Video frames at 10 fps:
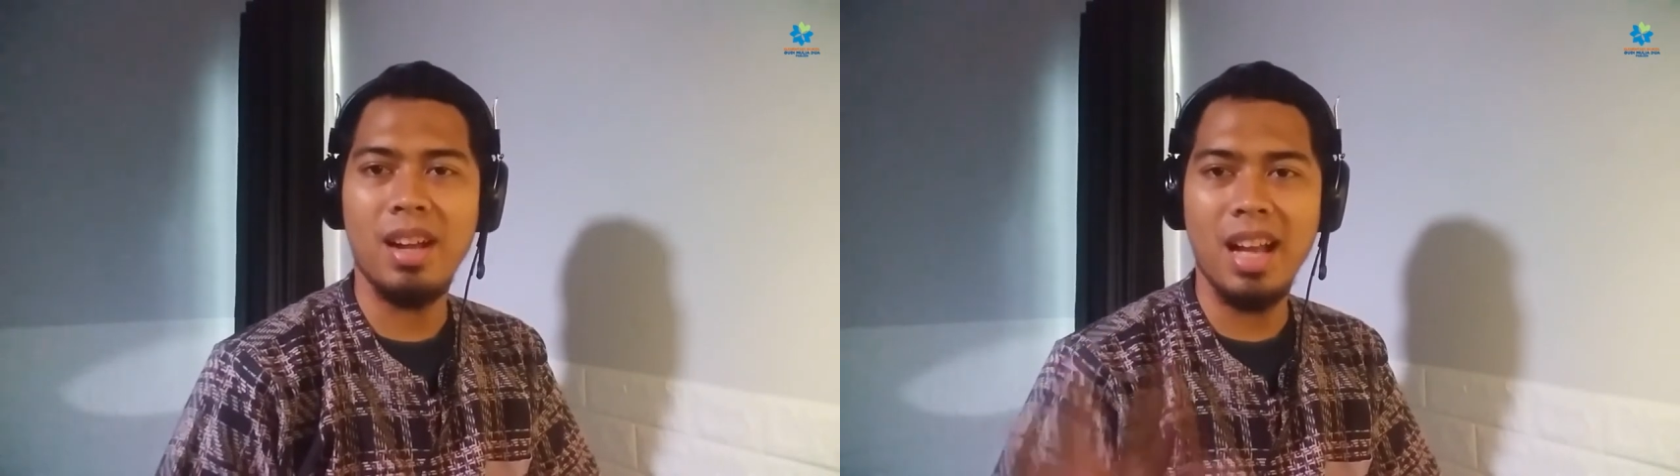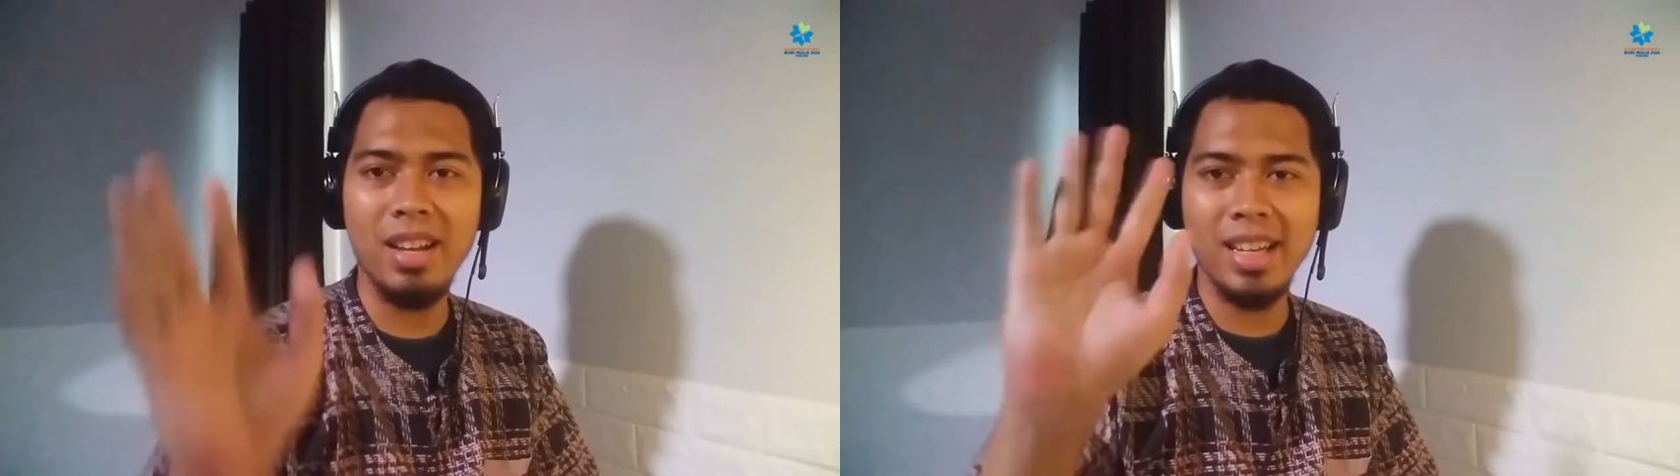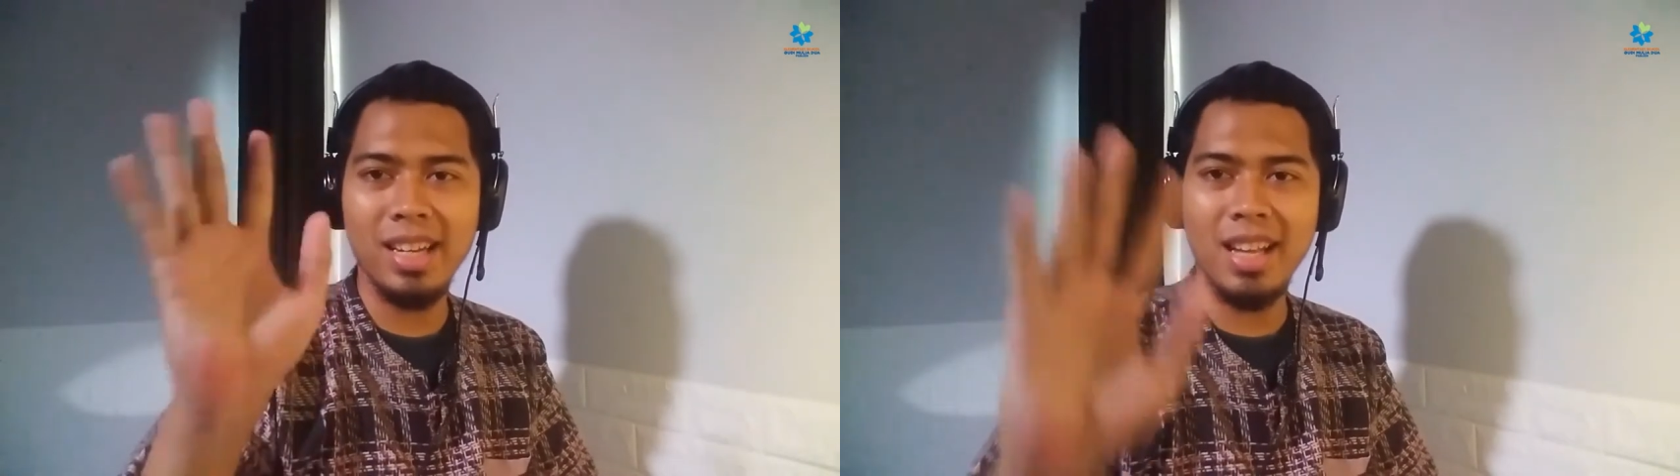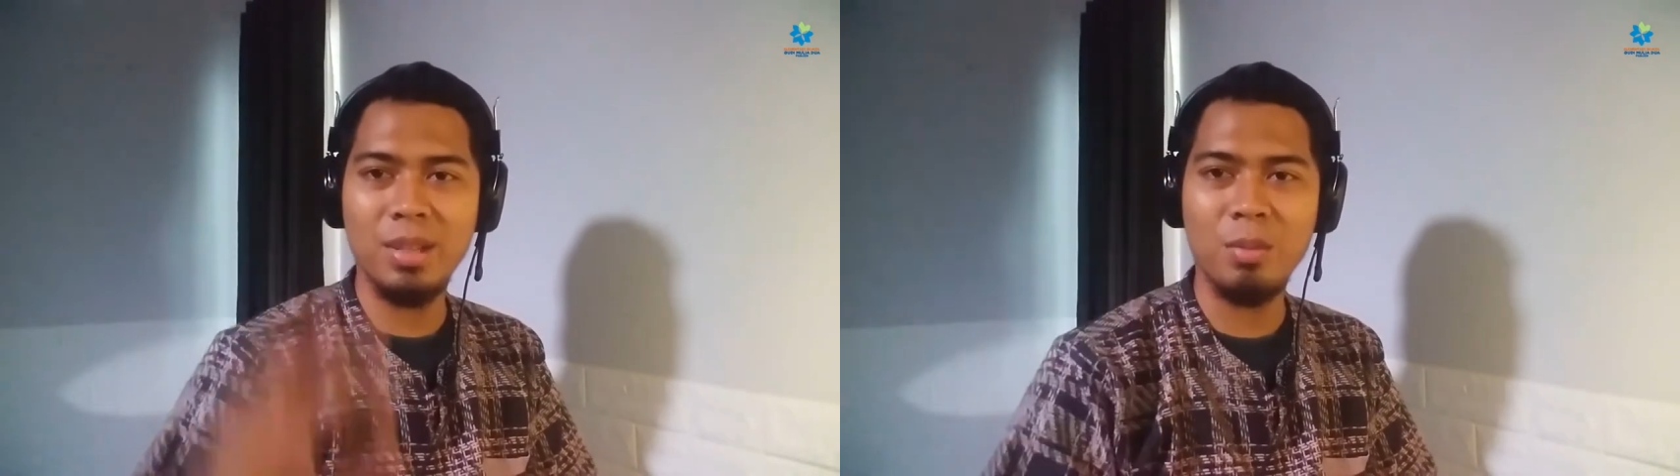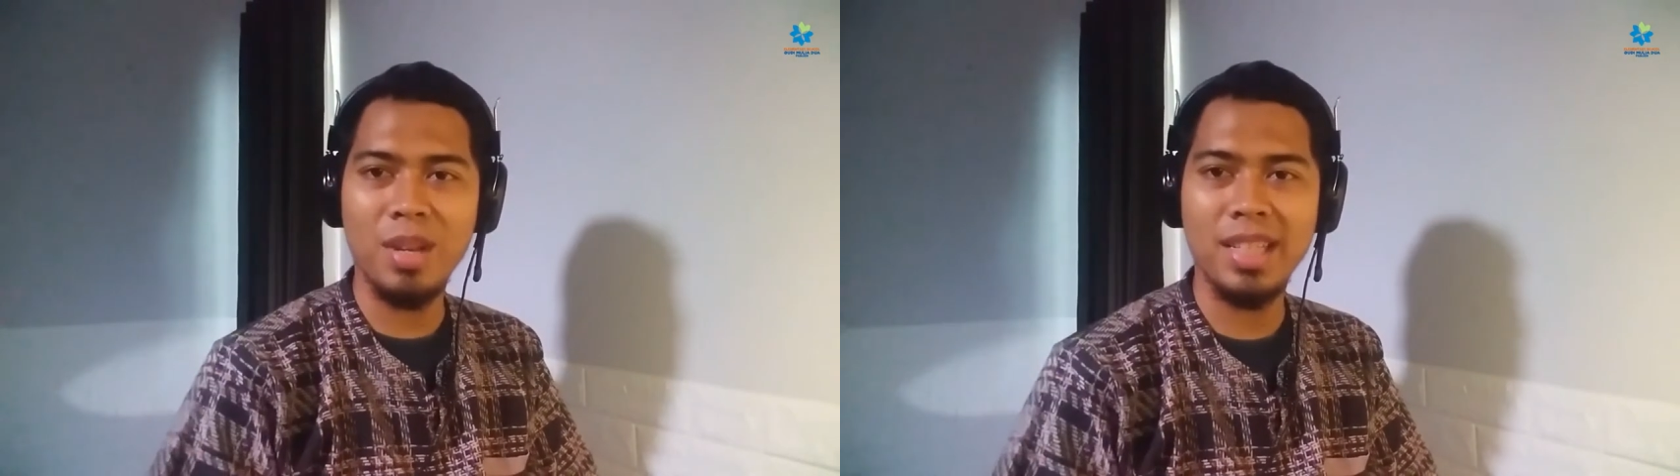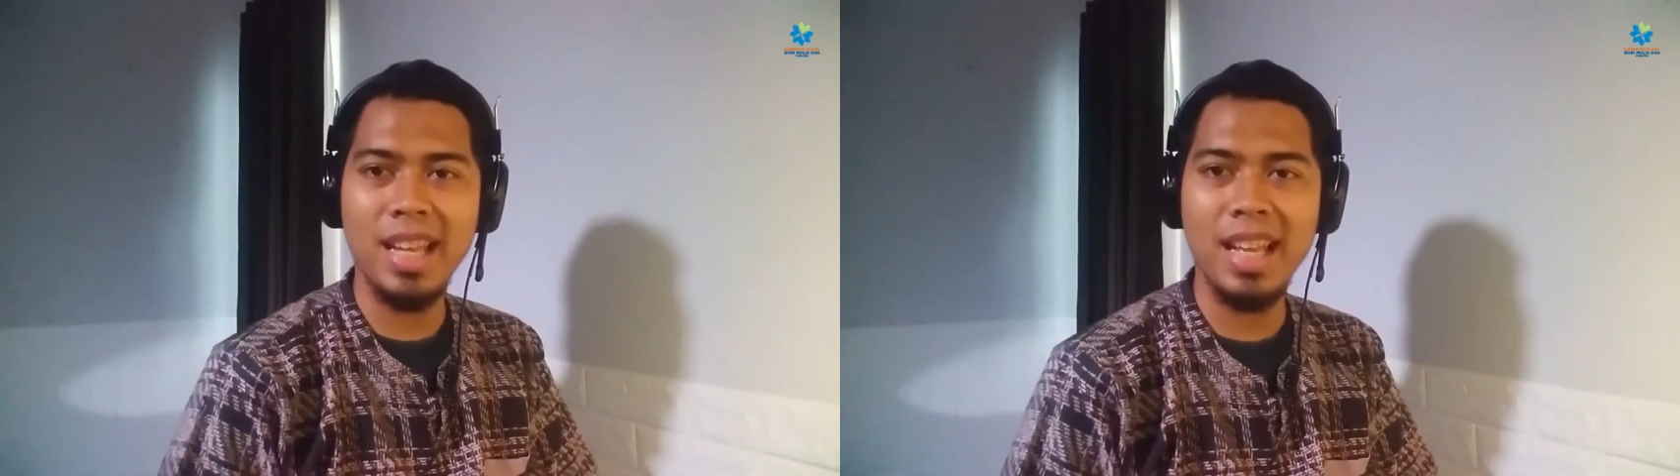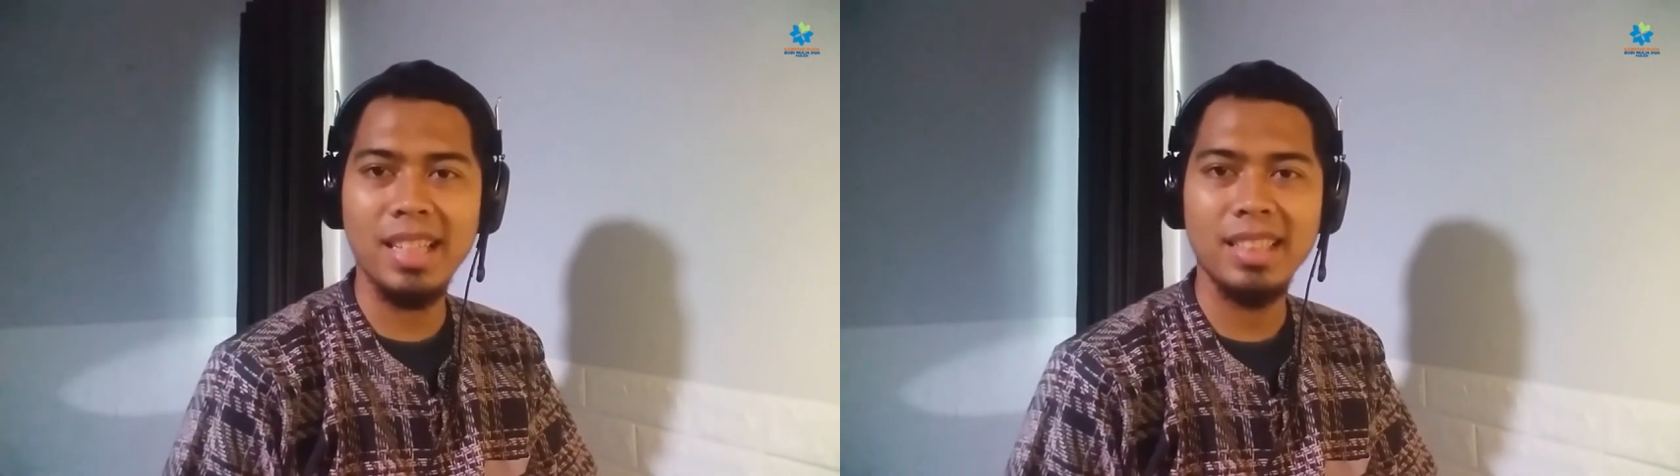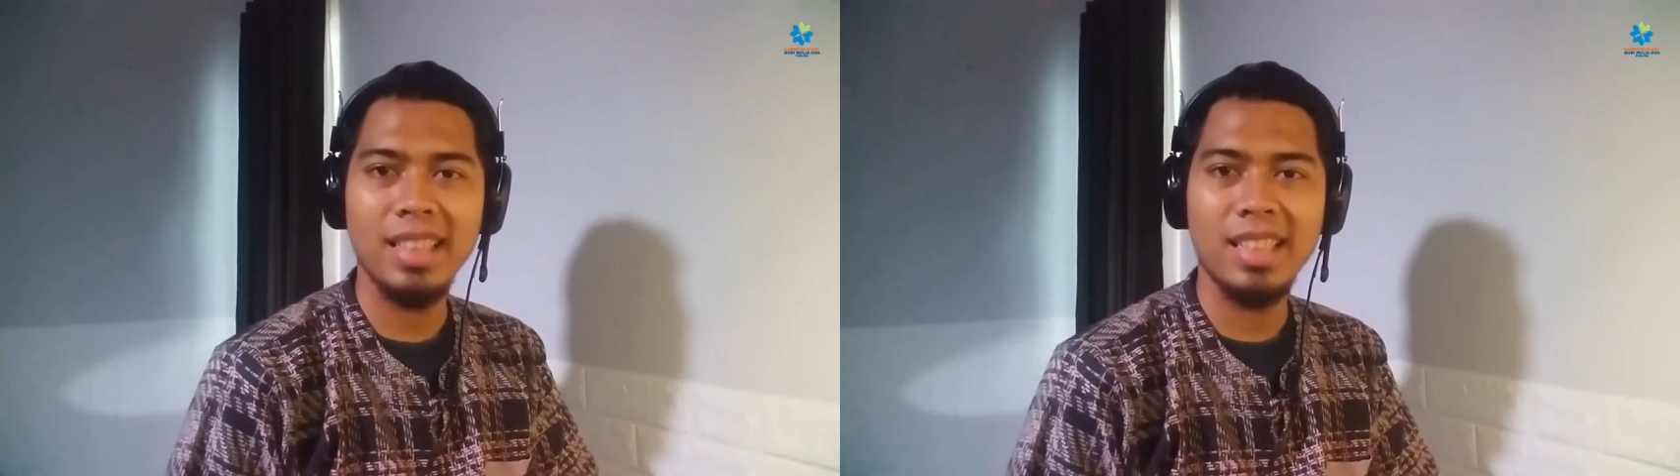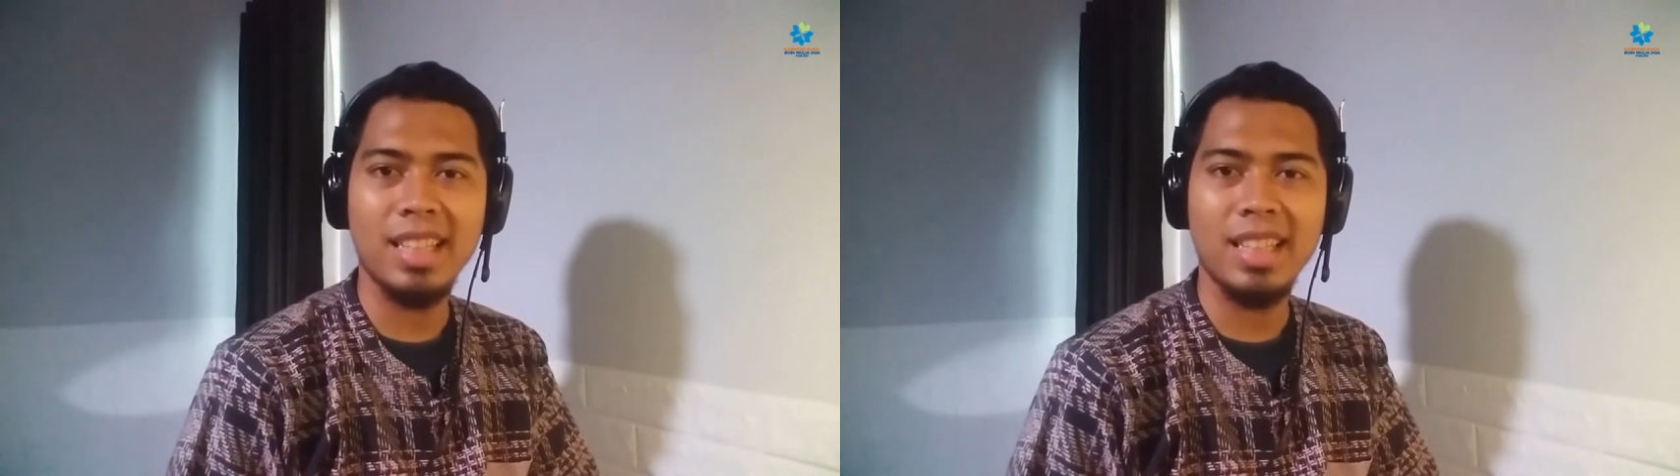Halo anak-anakku semuanya